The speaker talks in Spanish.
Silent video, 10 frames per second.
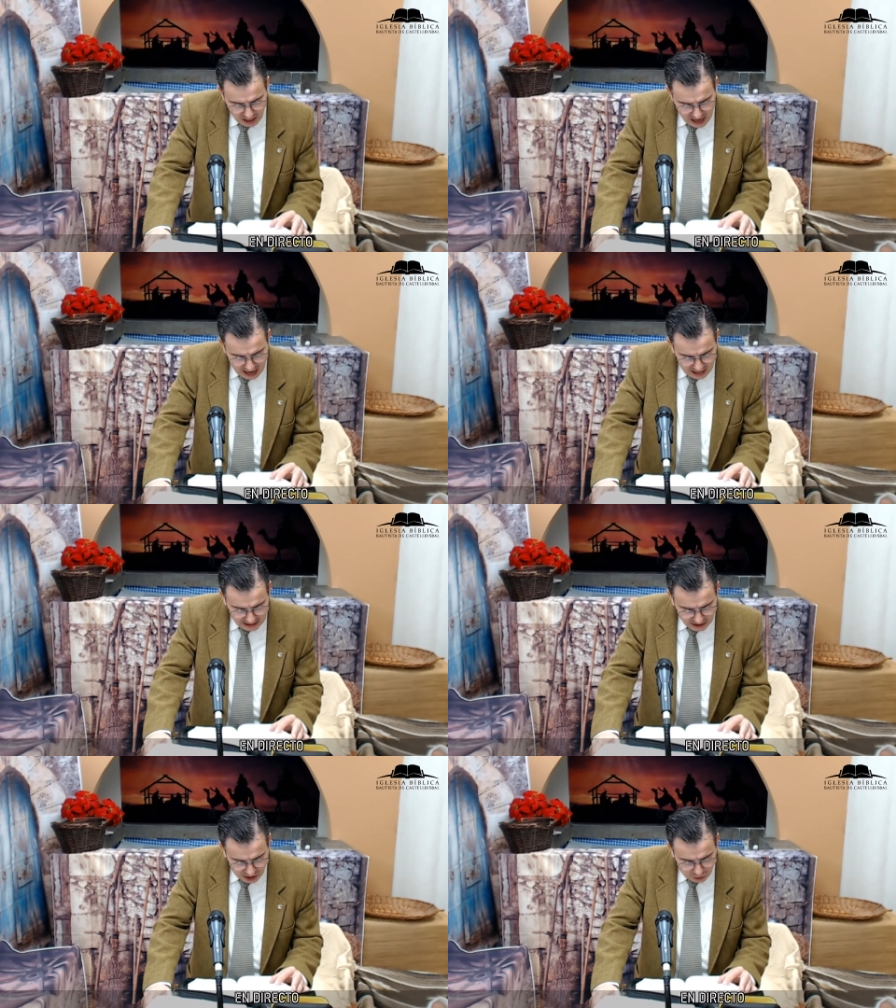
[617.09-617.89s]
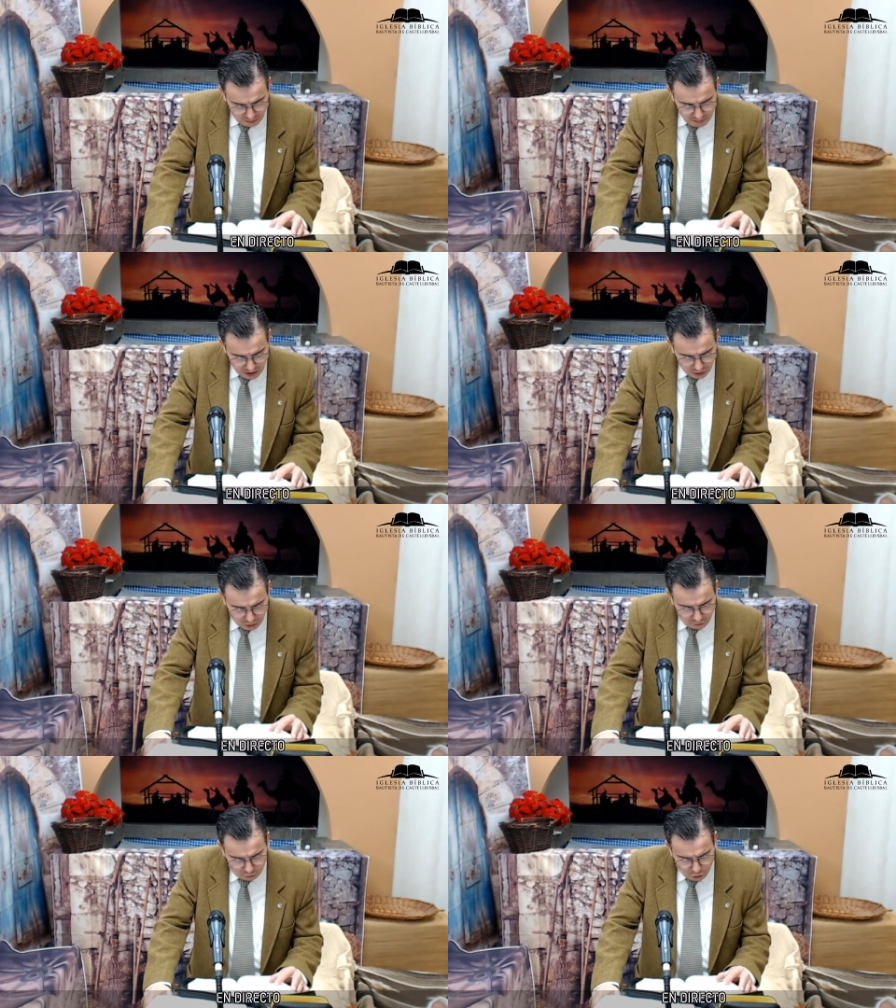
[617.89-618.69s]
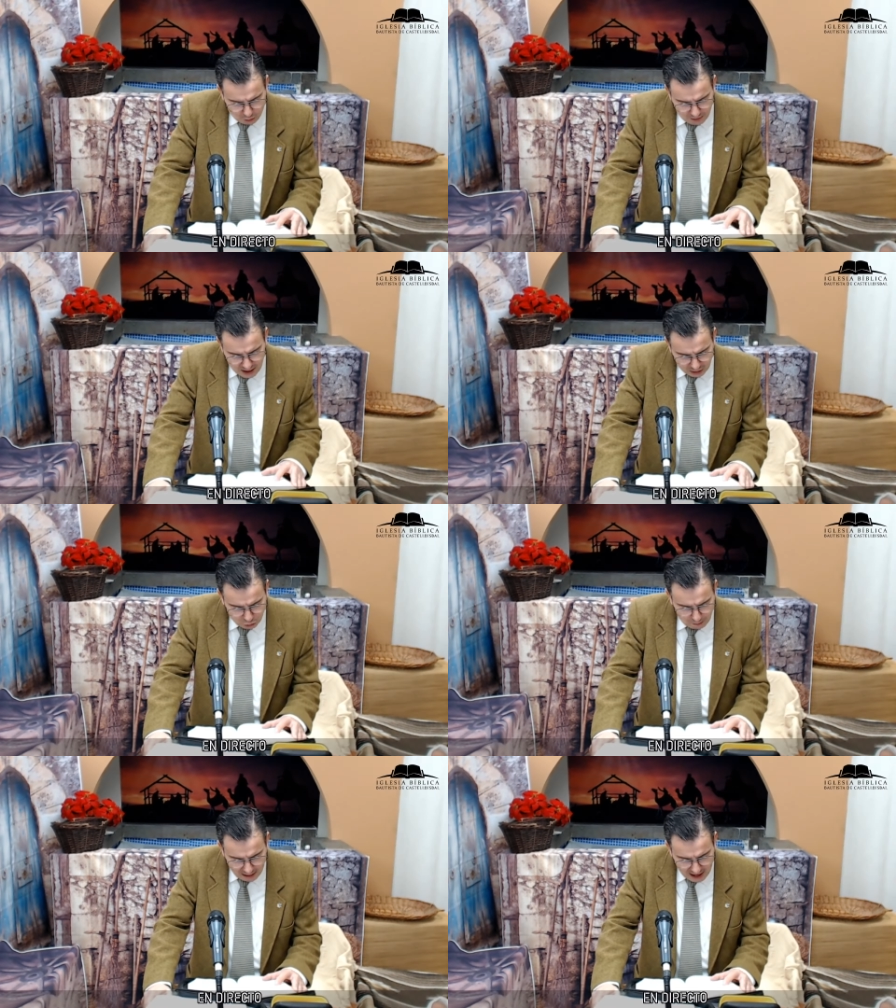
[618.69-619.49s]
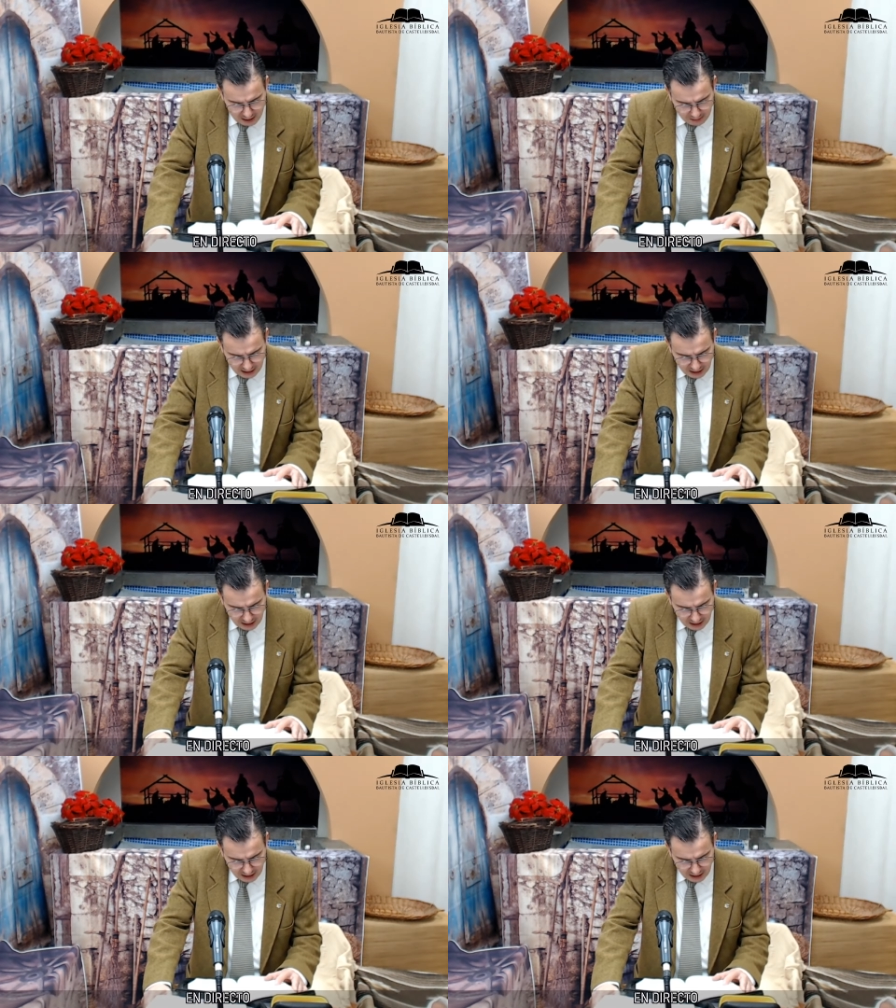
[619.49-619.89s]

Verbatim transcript: hágase conmigo conforme a tu palabra.